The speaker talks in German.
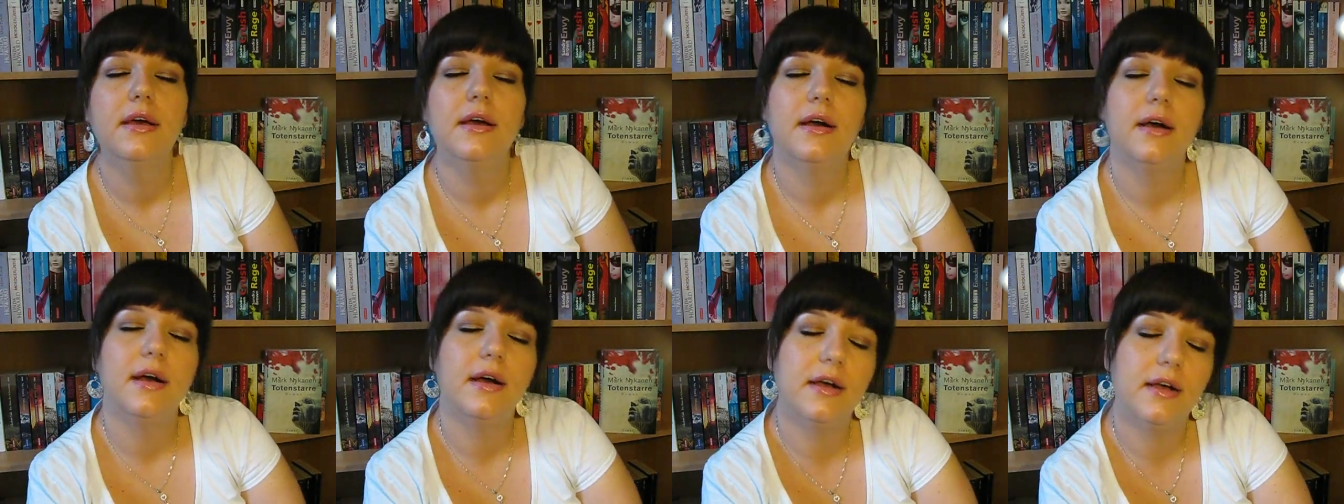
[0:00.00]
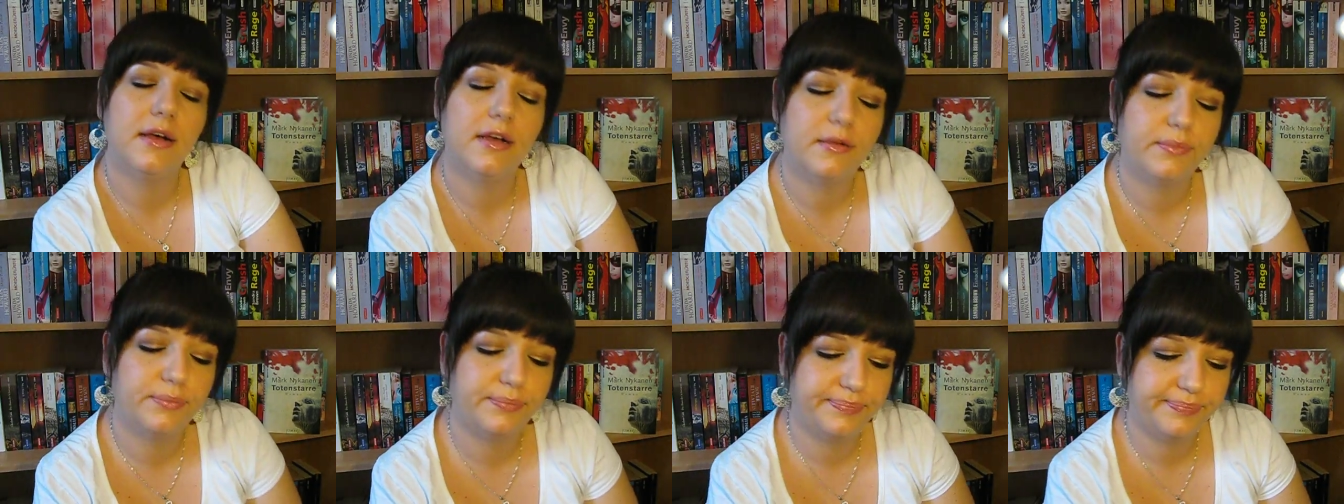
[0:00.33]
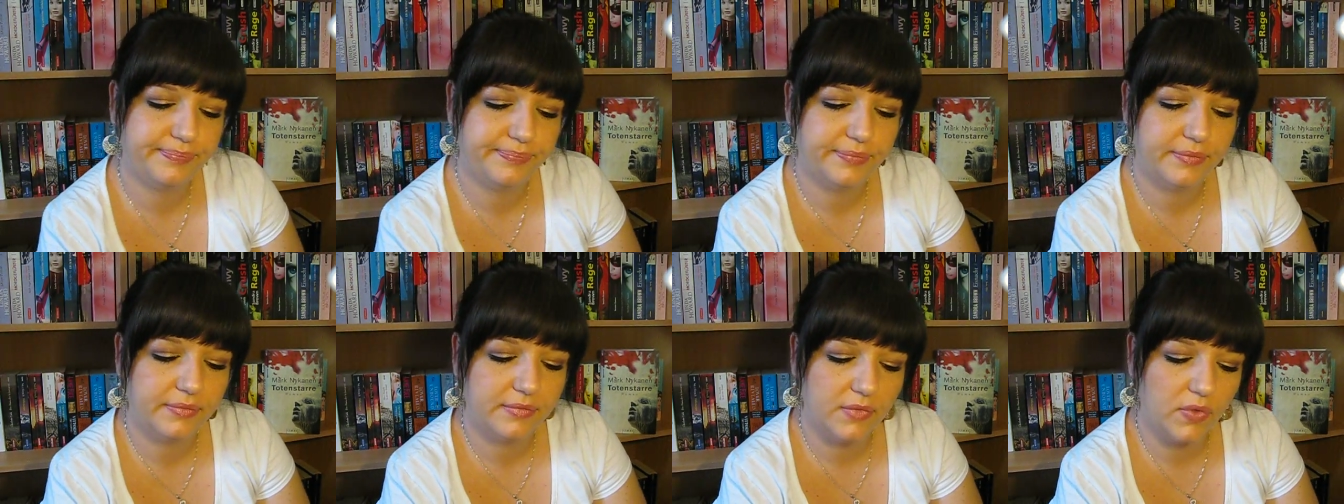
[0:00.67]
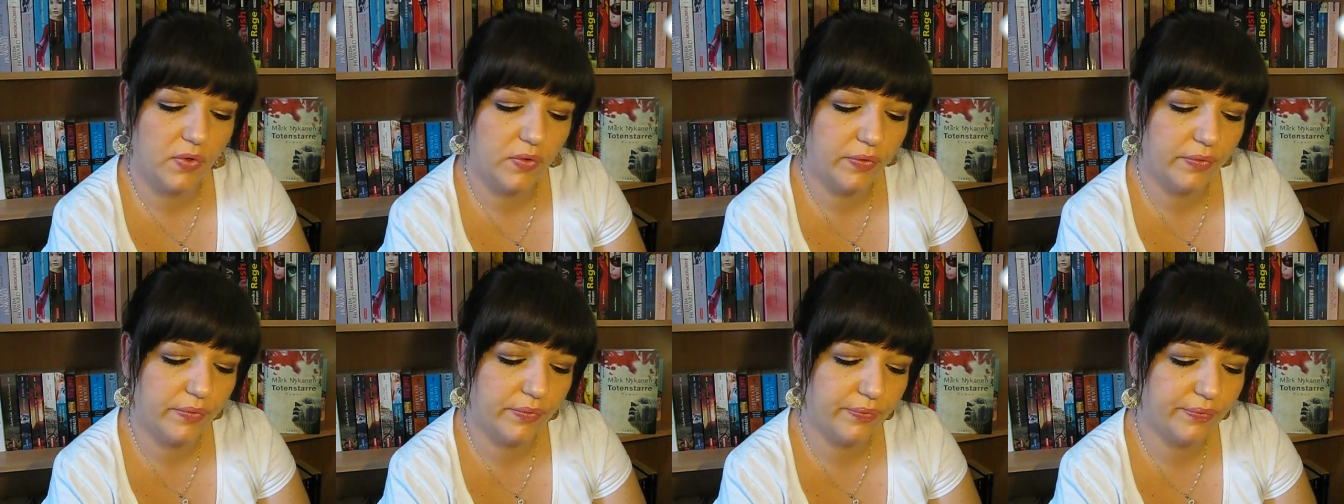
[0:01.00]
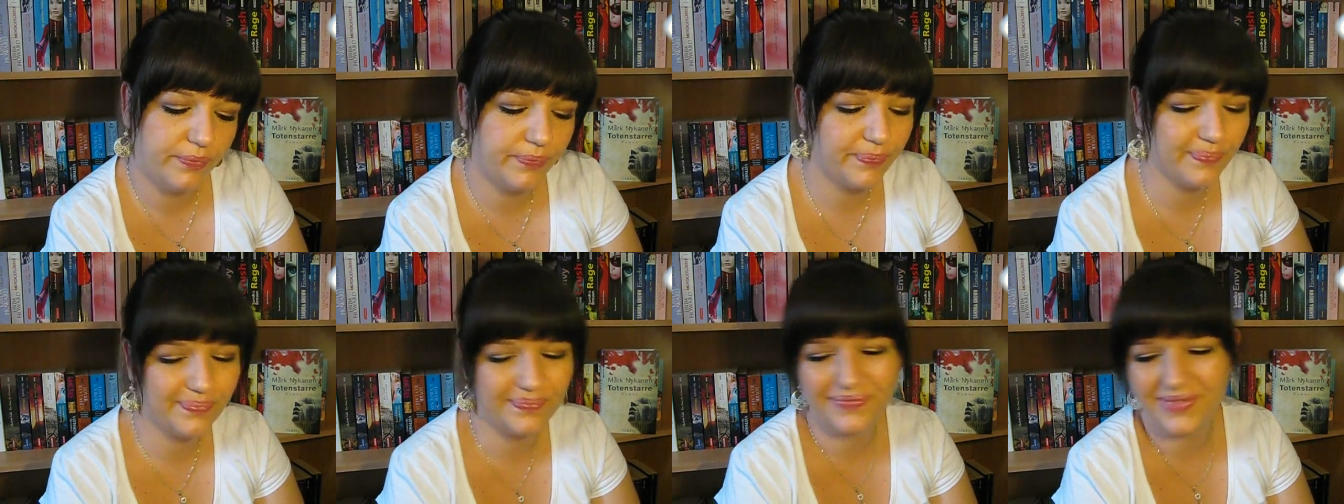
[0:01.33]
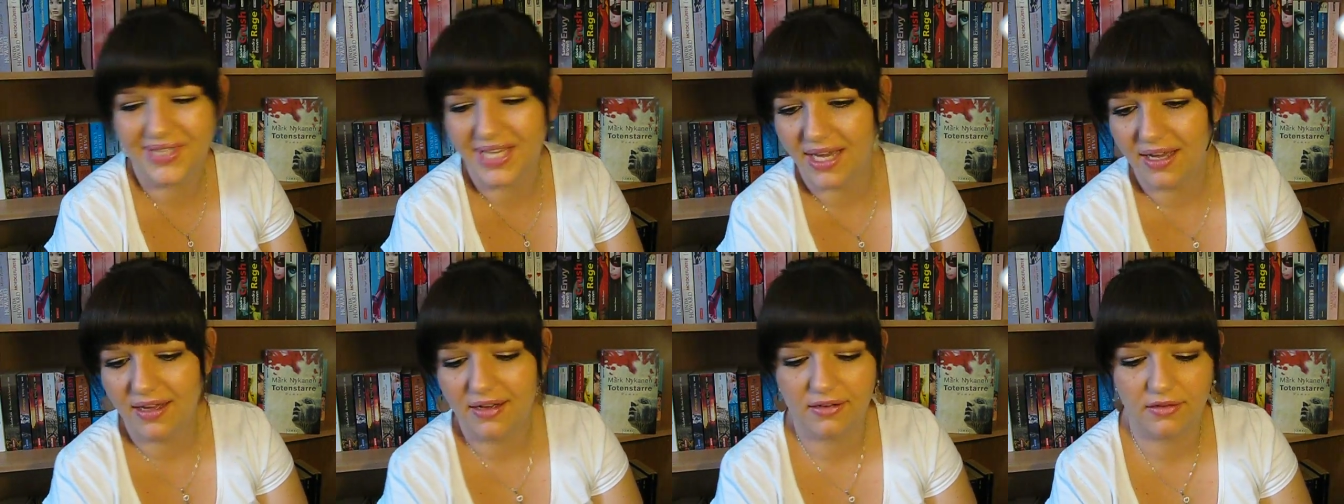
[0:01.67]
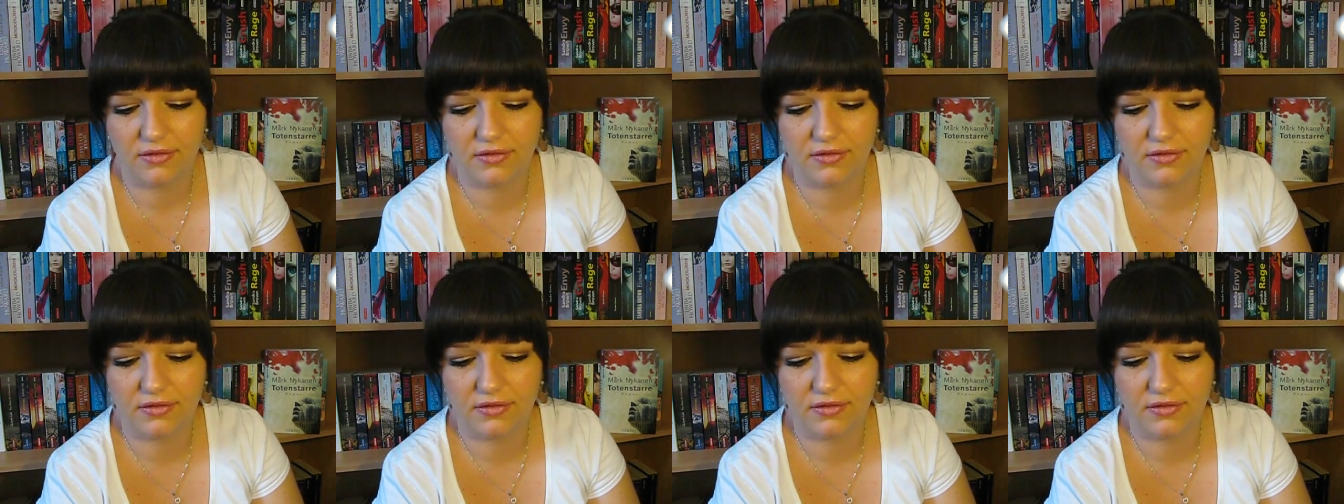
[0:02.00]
Ähm, ja,